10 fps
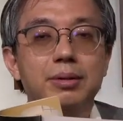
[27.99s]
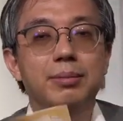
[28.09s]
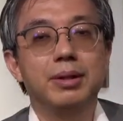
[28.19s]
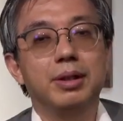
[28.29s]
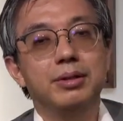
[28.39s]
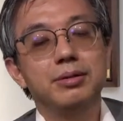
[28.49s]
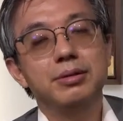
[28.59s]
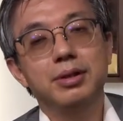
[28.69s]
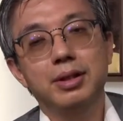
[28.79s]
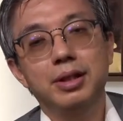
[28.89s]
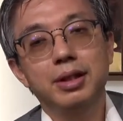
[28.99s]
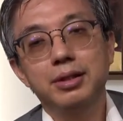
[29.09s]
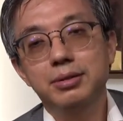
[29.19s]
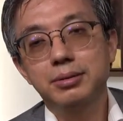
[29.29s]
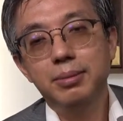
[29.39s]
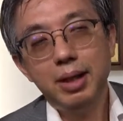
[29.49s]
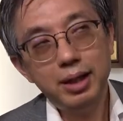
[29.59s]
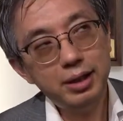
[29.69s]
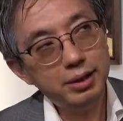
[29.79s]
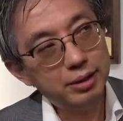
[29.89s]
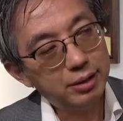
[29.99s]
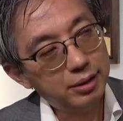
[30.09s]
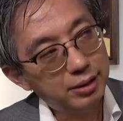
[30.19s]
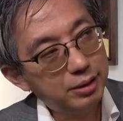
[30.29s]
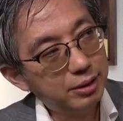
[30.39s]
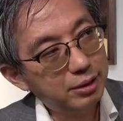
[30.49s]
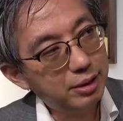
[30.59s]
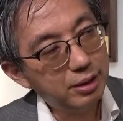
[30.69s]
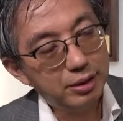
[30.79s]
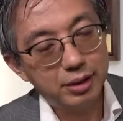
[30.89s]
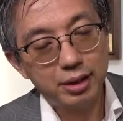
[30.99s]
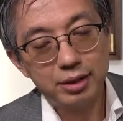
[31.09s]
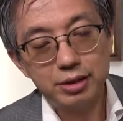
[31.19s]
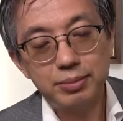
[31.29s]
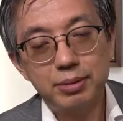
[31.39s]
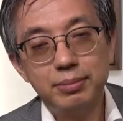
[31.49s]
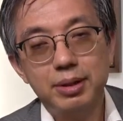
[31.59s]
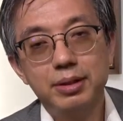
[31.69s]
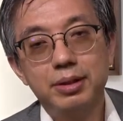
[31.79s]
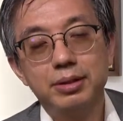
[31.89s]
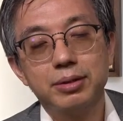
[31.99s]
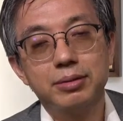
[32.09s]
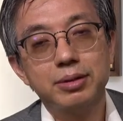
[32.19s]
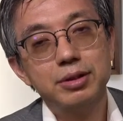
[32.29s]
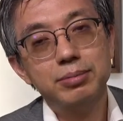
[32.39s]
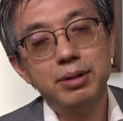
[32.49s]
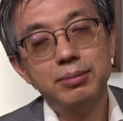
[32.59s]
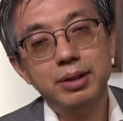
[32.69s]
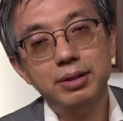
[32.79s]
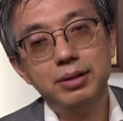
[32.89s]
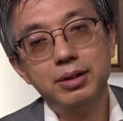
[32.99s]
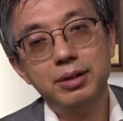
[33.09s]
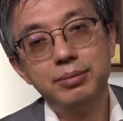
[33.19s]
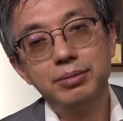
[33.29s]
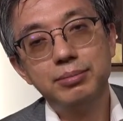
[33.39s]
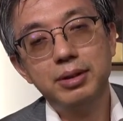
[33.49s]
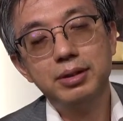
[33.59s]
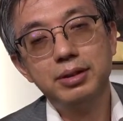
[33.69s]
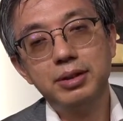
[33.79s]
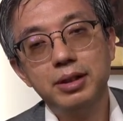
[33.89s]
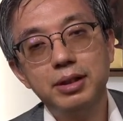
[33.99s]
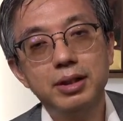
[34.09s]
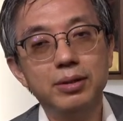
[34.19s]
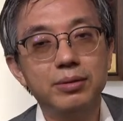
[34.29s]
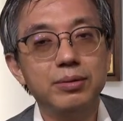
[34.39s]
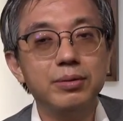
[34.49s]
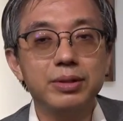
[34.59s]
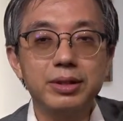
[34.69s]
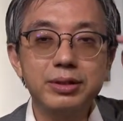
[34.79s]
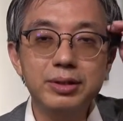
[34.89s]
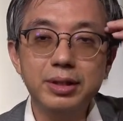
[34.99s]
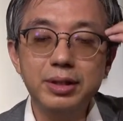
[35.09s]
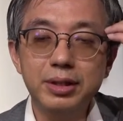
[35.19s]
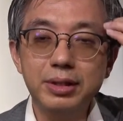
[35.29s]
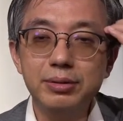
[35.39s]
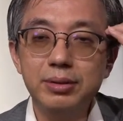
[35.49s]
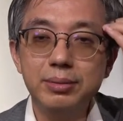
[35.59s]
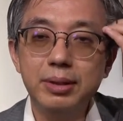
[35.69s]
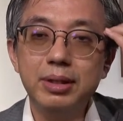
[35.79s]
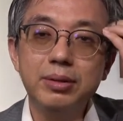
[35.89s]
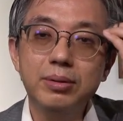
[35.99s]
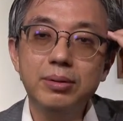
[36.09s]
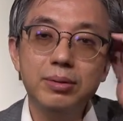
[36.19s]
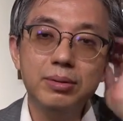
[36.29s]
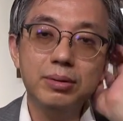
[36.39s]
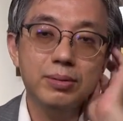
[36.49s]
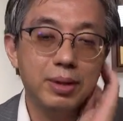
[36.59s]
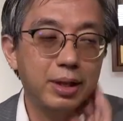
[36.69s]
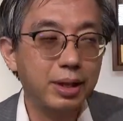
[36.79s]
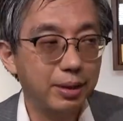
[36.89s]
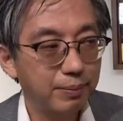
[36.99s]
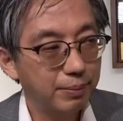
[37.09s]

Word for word: まあ、なんていうんですかねうまいって言ったら一番うまいんですけど一番うまいって言ってもうまさ何かをこう写実的に描くのがうまいよというよりは